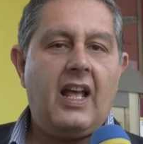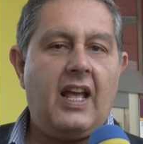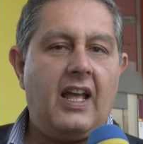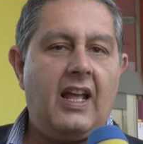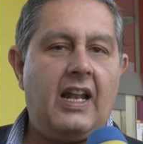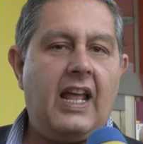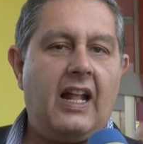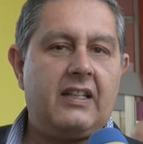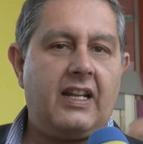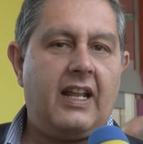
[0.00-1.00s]
eh, le
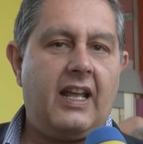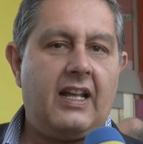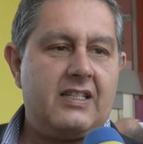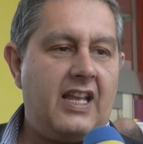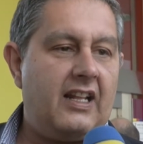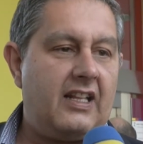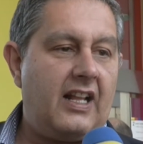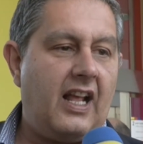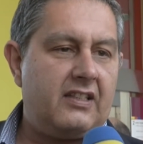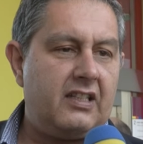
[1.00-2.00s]
altre
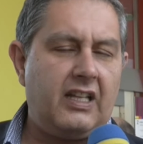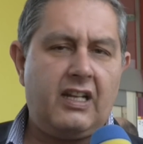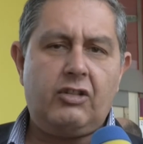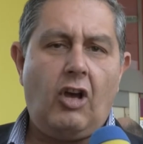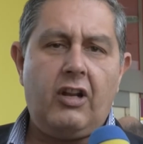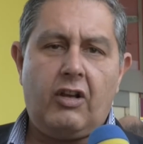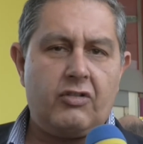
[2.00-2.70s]
aziende gli altri territori,